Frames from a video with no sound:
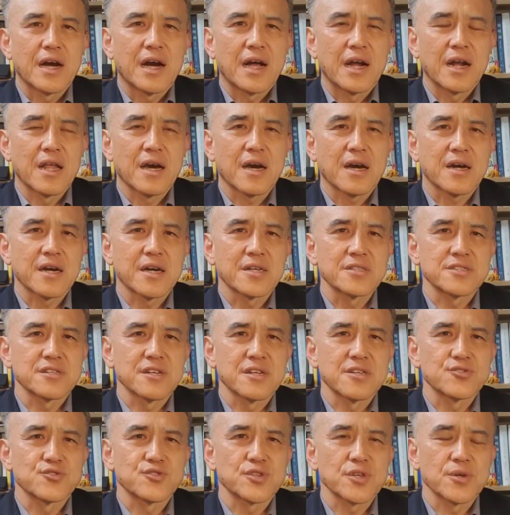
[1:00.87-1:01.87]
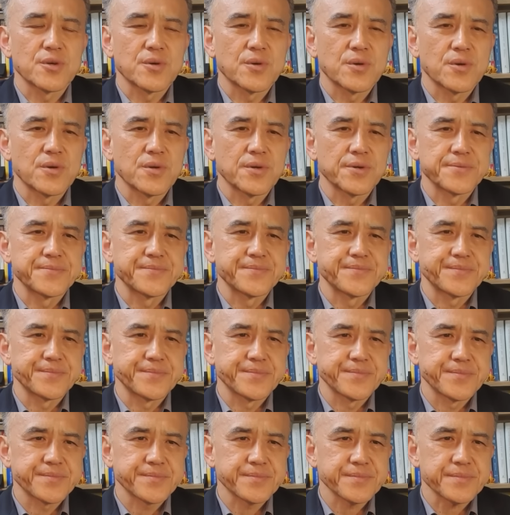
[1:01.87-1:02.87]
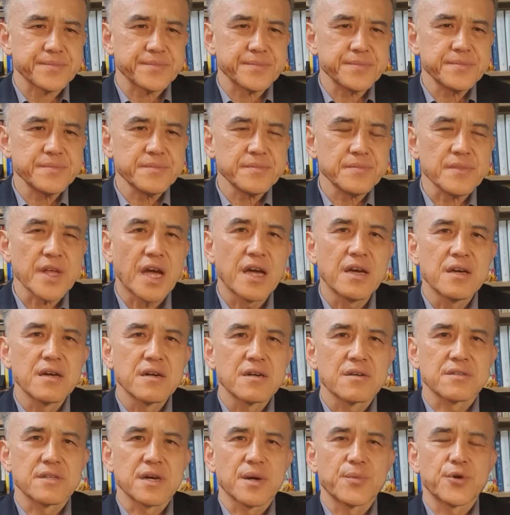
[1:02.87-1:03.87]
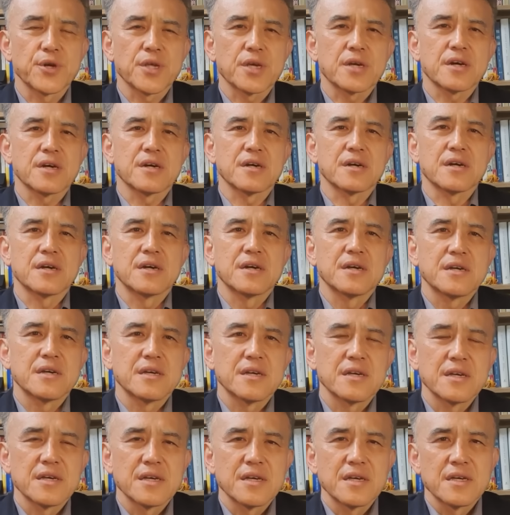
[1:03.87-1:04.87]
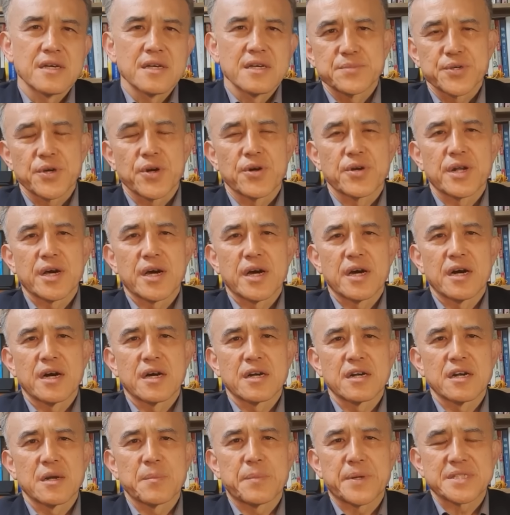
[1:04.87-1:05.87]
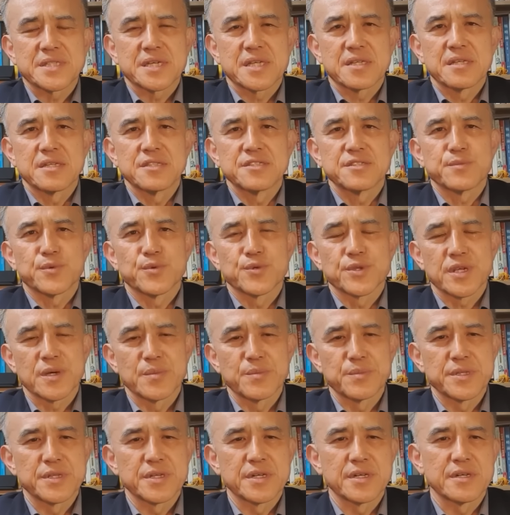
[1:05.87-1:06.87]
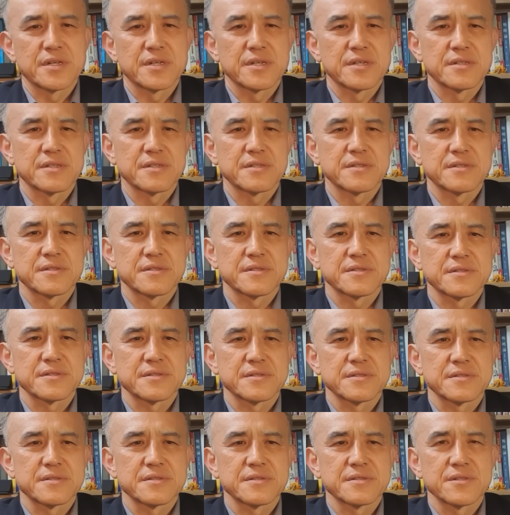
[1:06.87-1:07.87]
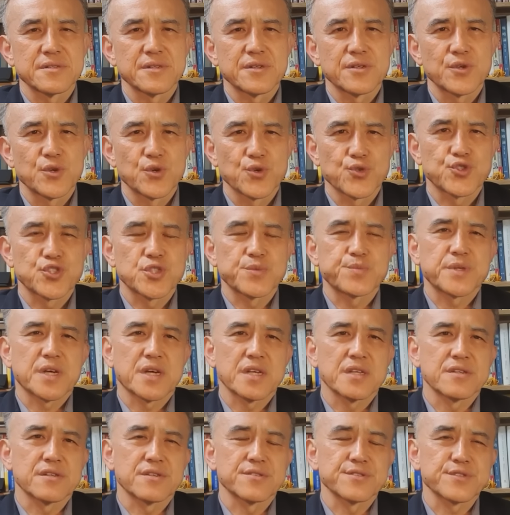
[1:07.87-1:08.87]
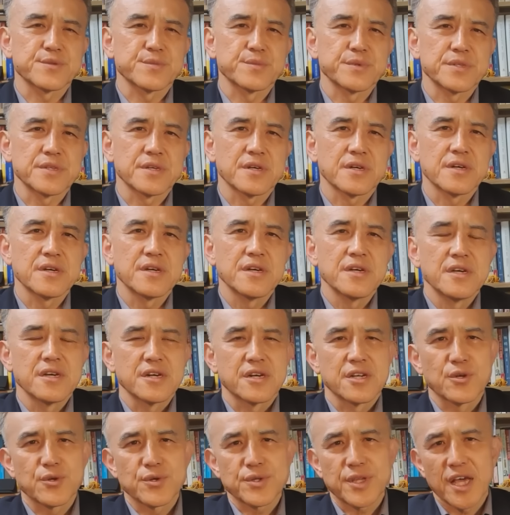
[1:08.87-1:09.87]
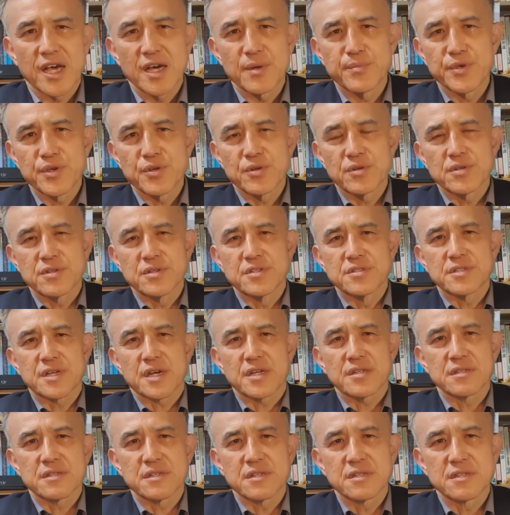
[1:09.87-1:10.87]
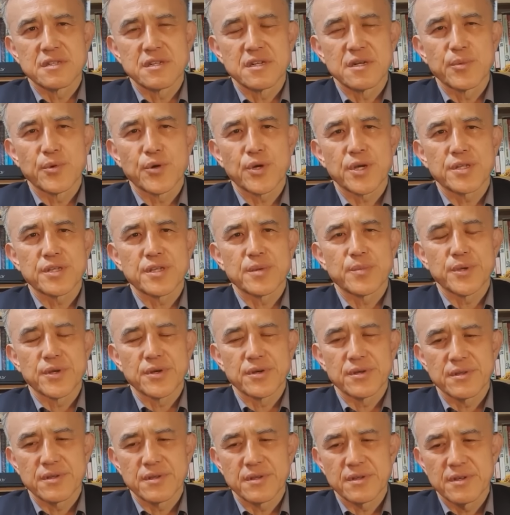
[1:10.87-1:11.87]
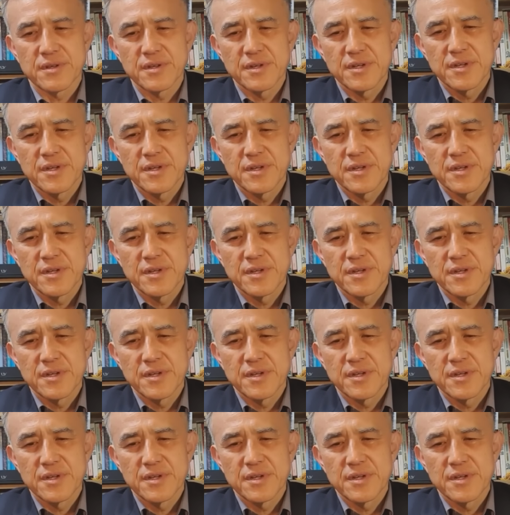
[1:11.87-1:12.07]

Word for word: 안락하게 지낼 수 있고 그러다 보니까 변화를 받아들이지 못합니다. 교수 집단이 그렇습니다. 그리고 대한민국 의사들을 보게 되면